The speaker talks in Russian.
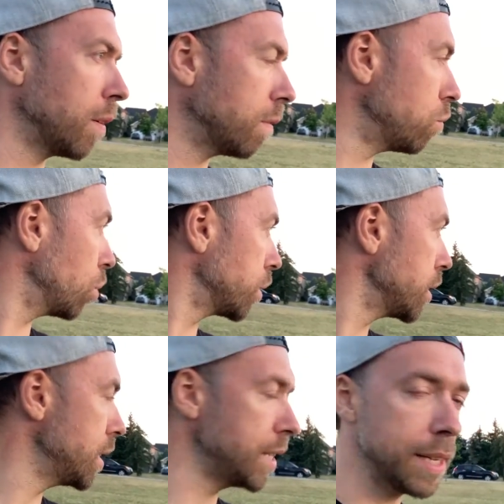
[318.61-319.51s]
Вот.
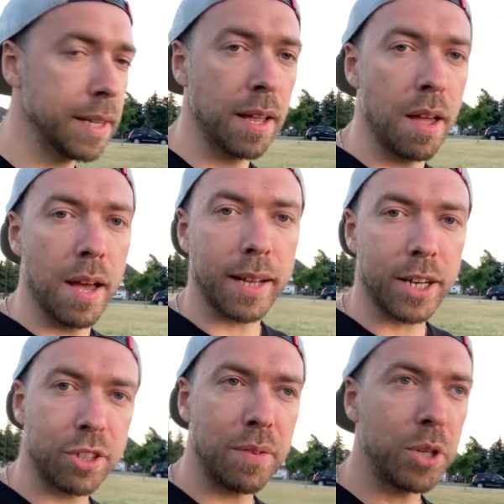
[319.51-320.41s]
И
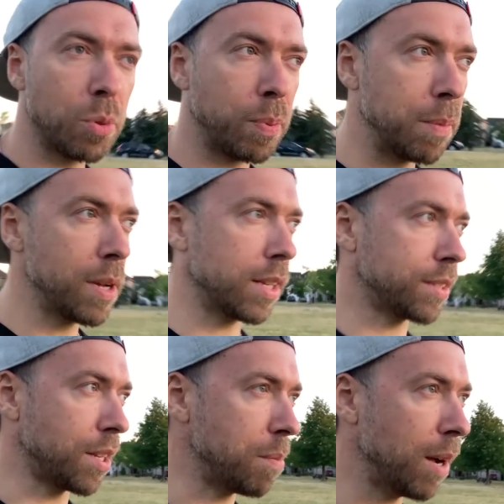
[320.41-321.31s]
каждое видео примерно
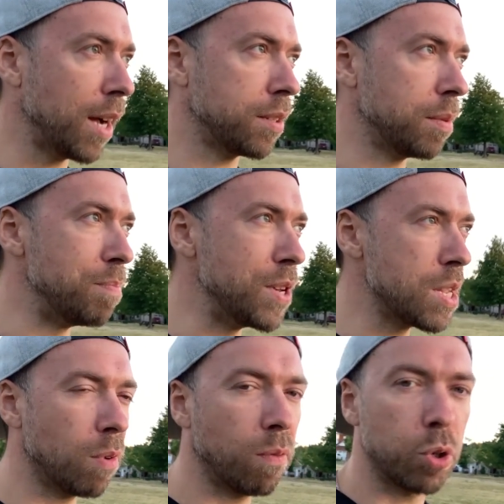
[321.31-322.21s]
занимает
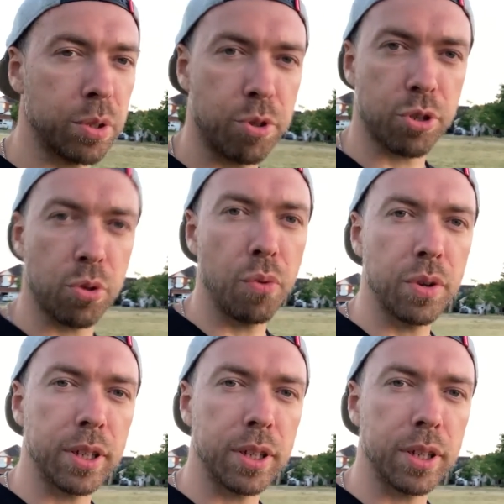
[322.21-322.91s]
минимум 8 часов,